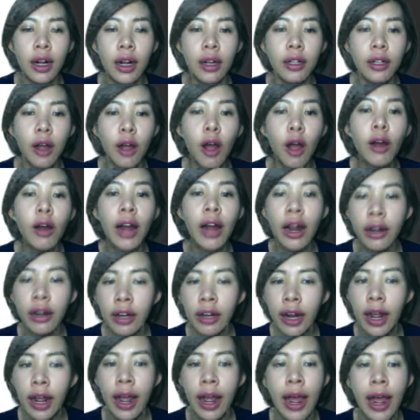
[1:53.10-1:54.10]
ท่อทางเดิน
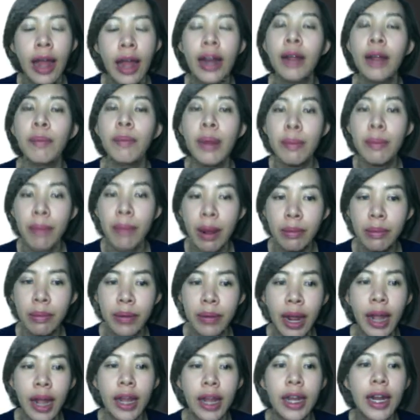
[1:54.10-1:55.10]
อาหารเป็นแบบไห
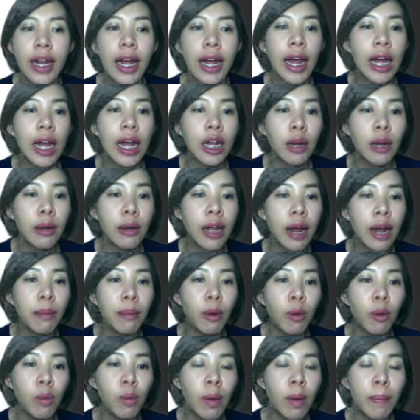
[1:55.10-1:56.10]
นนะคะ ก็ยังพ
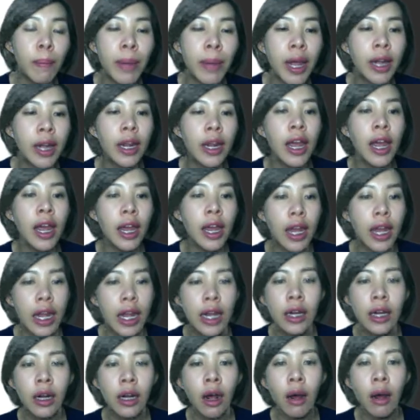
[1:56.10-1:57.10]
บว่าเป็น
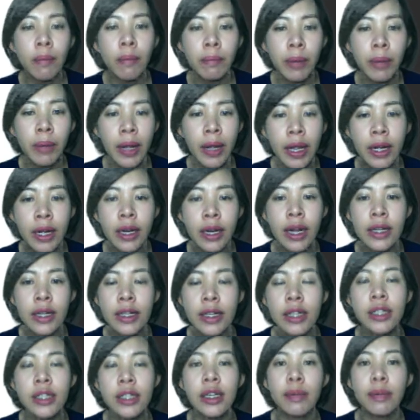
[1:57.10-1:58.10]
incomplete
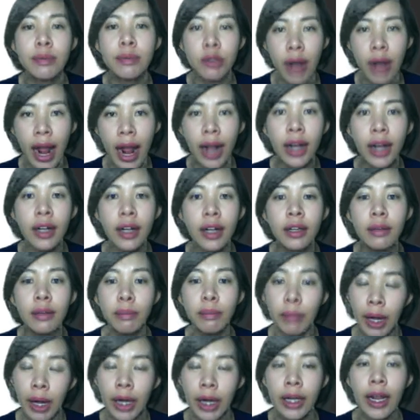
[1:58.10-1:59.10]
digestive tract
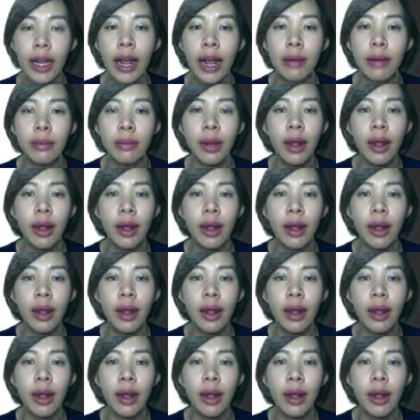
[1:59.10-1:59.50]
เหมือนกับ